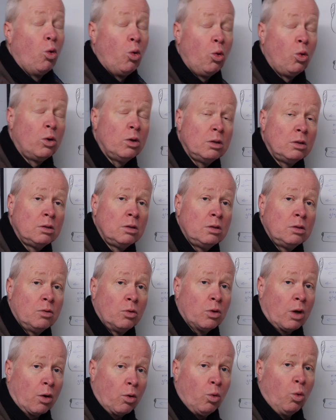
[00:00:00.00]
hohen
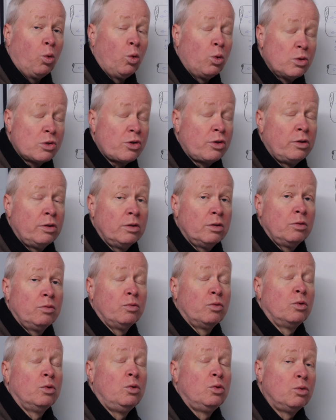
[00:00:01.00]
oder
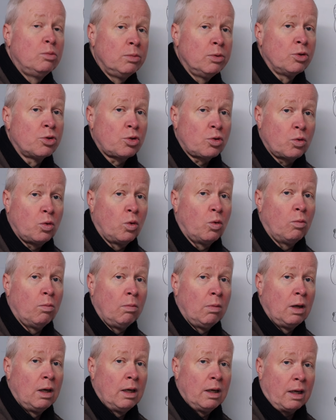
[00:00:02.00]
großen Volumenstrom
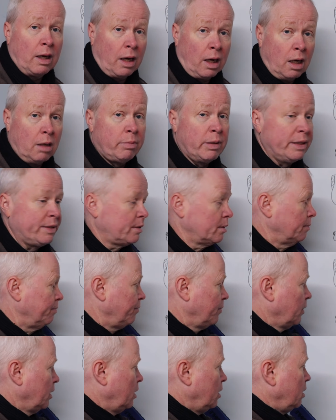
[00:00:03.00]
arbeite.
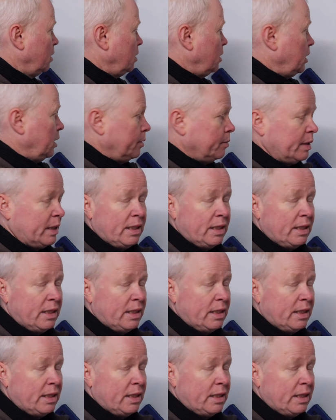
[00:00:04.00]
Im